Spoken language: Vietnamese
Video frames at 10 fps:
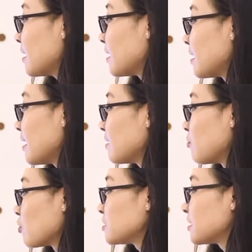à, hay là
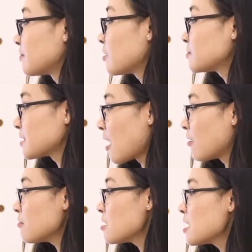
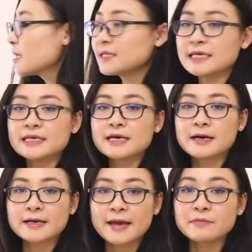1.06 thì
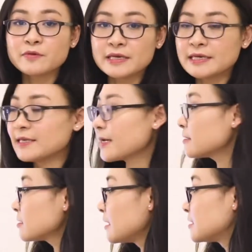à, các em lưu ý nhé
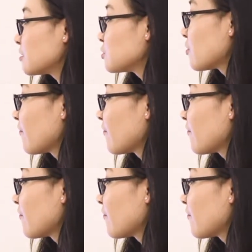thì trong trường